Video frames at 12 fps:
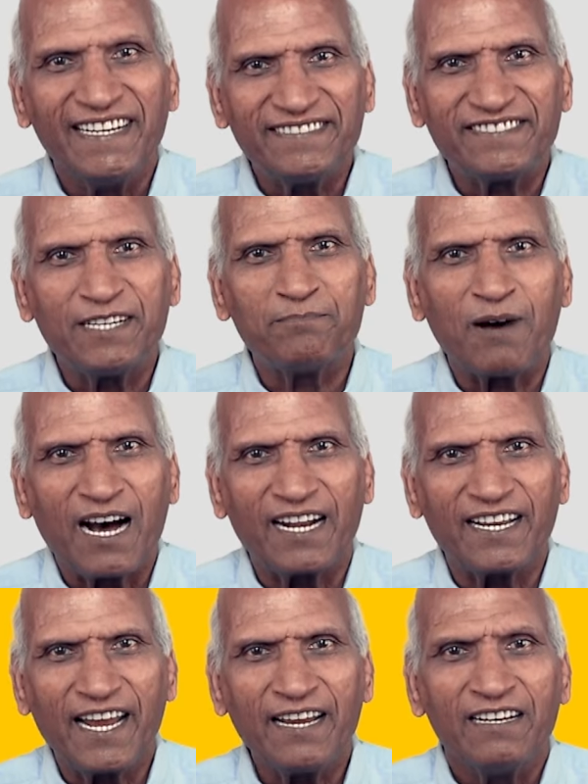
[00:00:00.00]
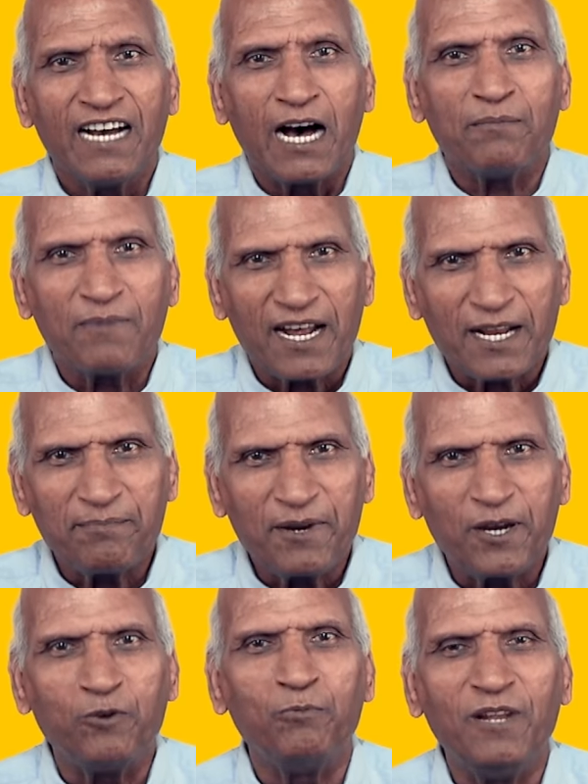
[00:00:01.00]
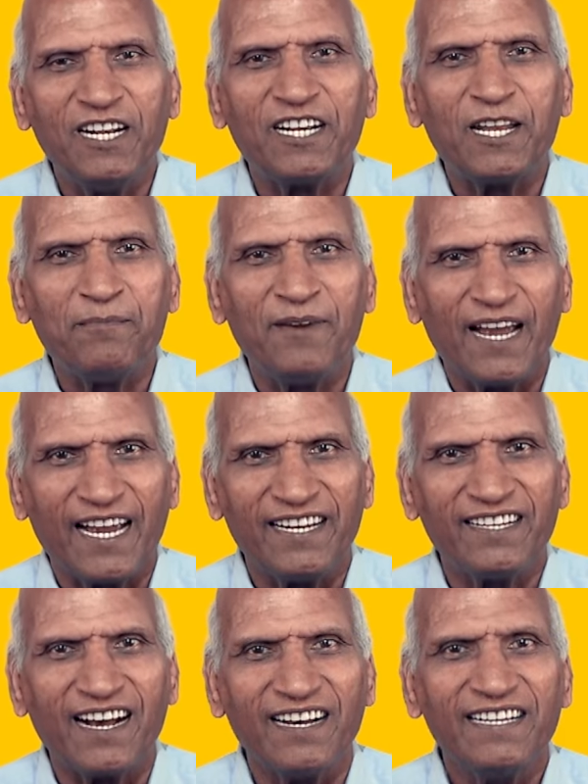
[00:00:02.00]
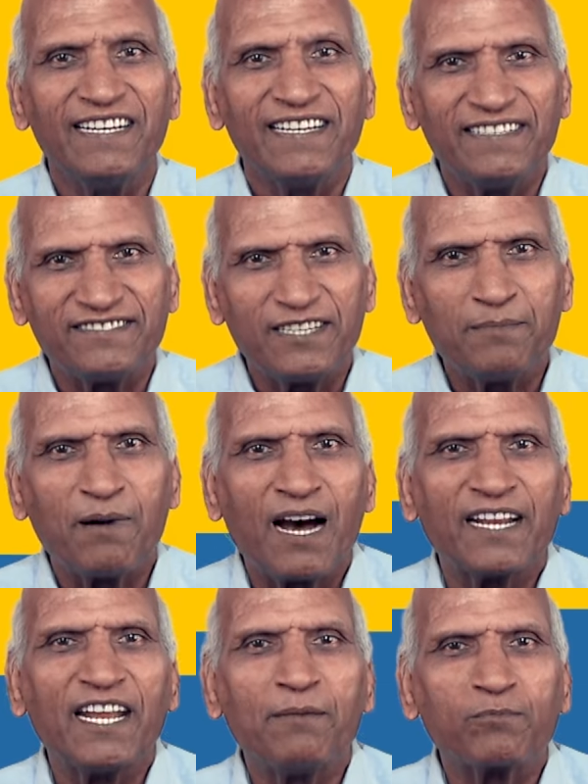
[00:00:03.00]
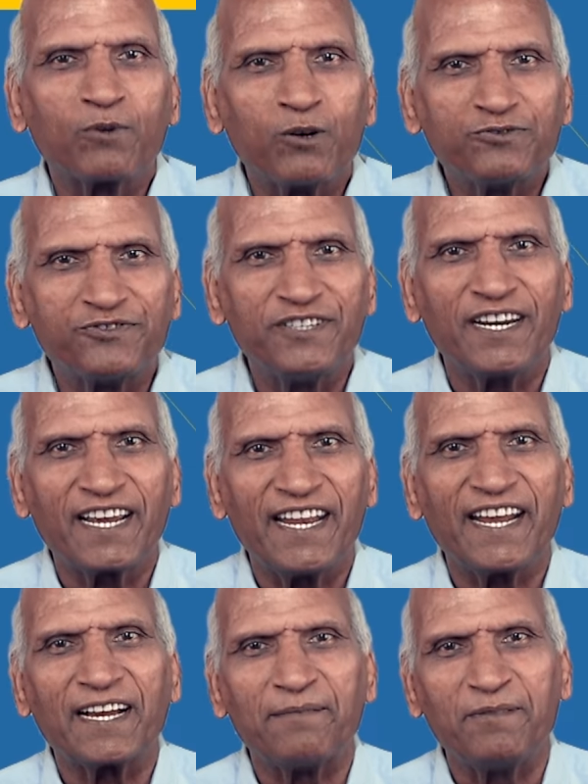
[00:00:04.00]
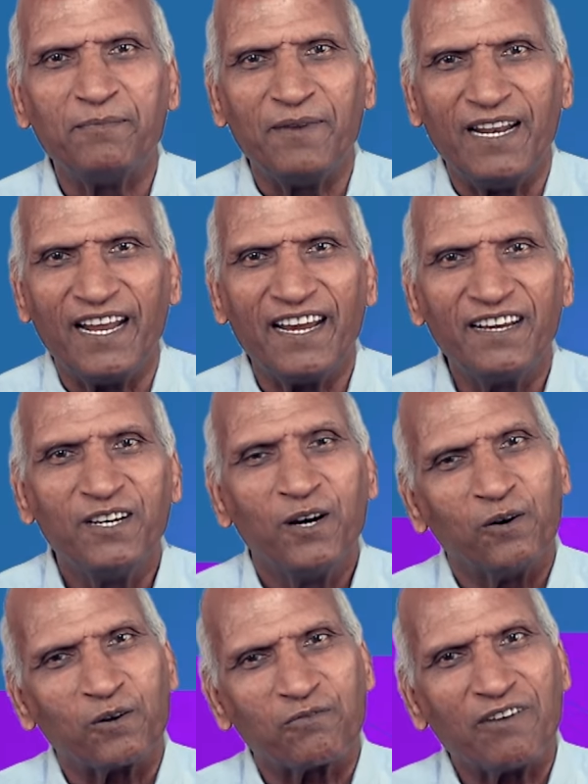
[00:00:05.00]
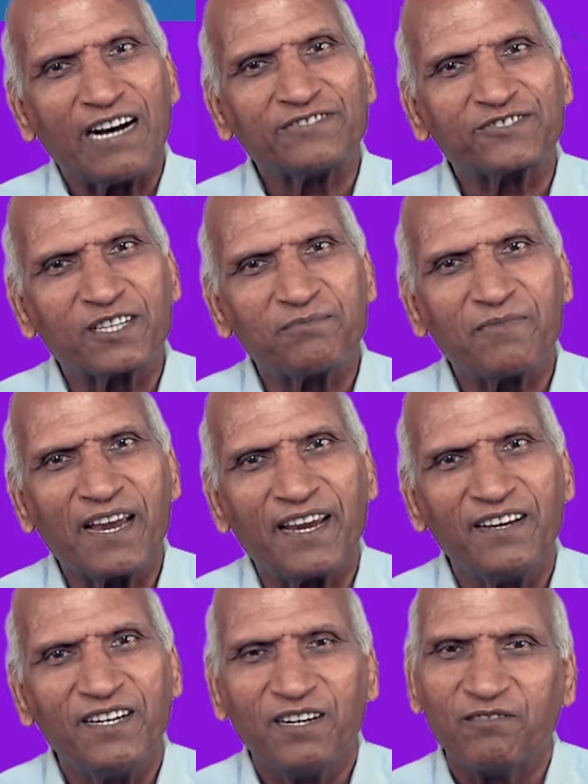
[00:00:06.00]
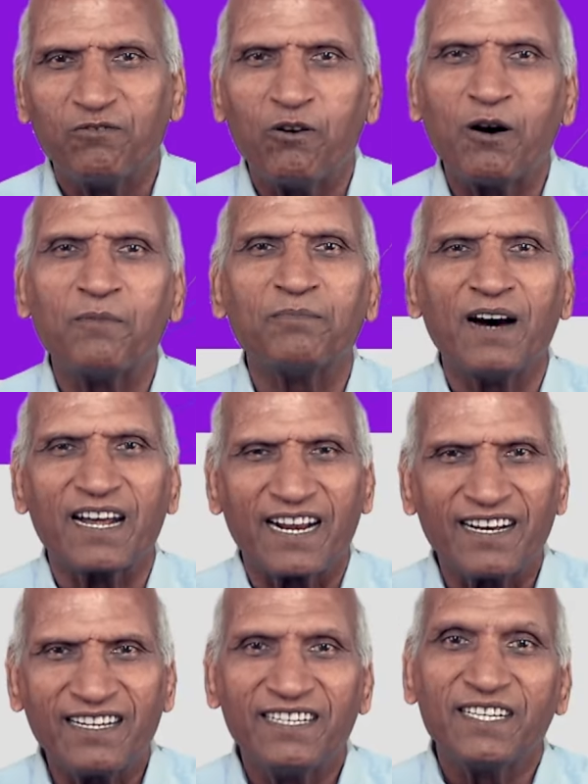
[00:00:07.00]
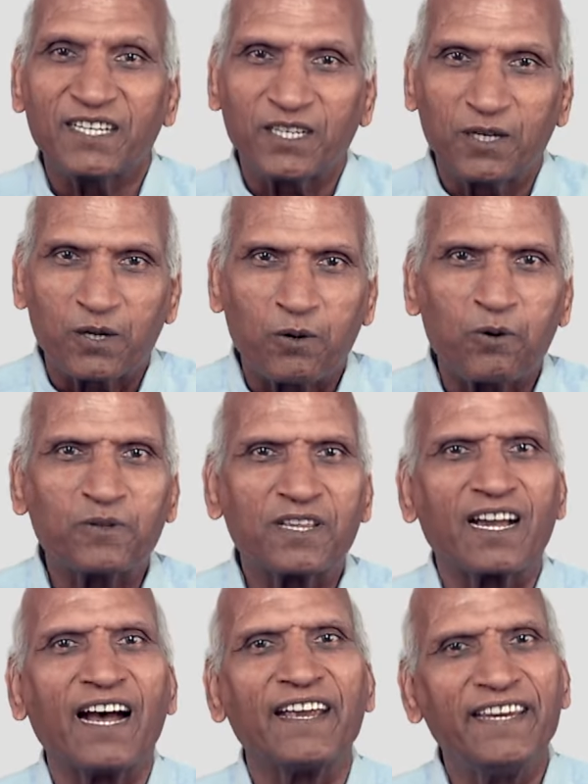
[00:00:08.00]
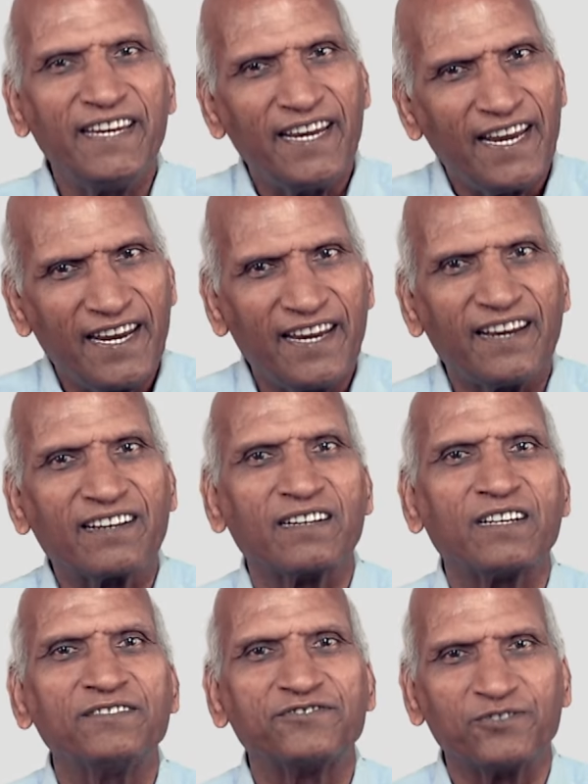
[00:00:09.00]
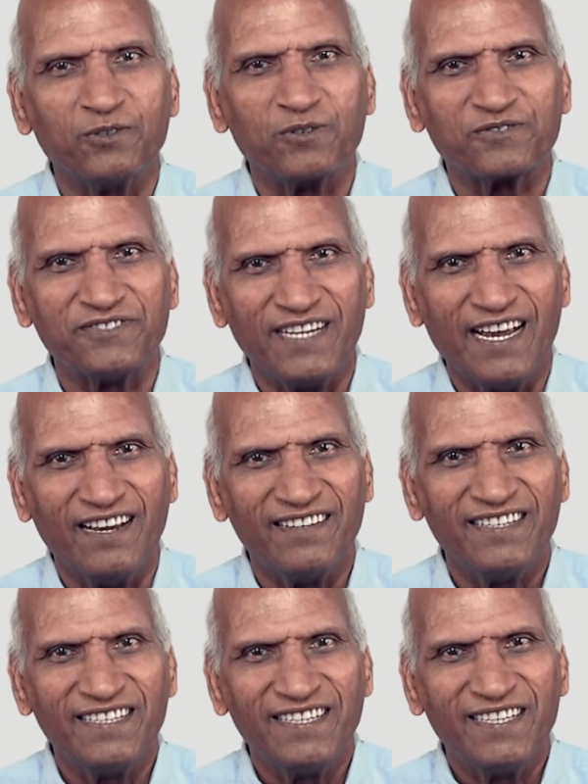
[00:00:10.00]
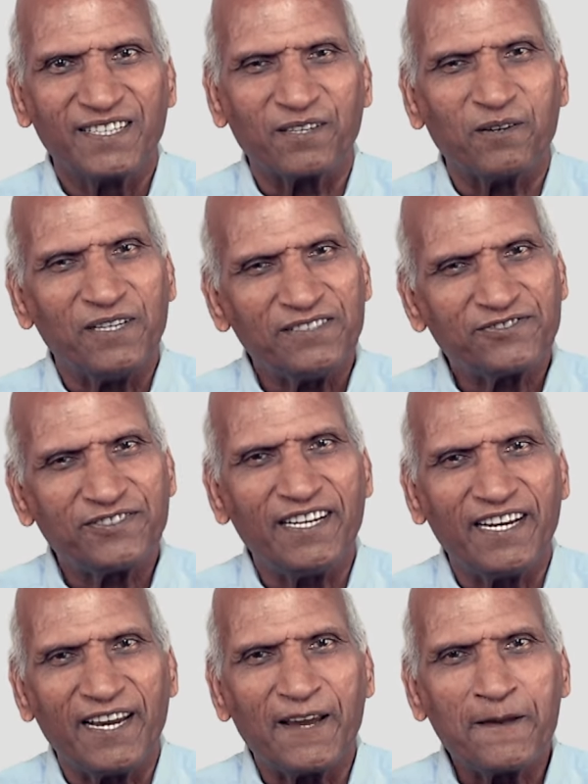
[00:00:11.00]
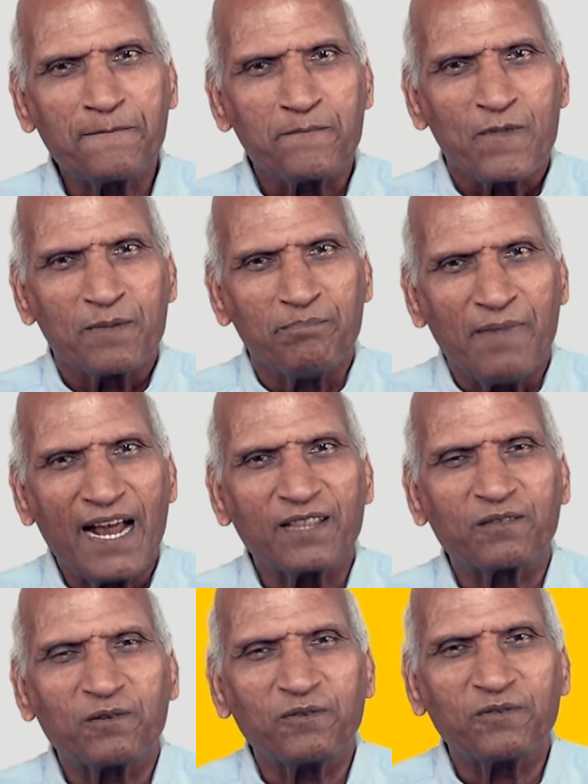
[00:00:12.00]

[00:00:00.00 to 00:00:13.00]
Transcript: इसी बहाने हमारे में ह्यूमिलिटी भी आई ना इसी बहाने हमको सीखने का भी मिले और वास्तव में वो हमारा ग्रोथ का ही एक रिसोर्स है तो इसलिए मैं तो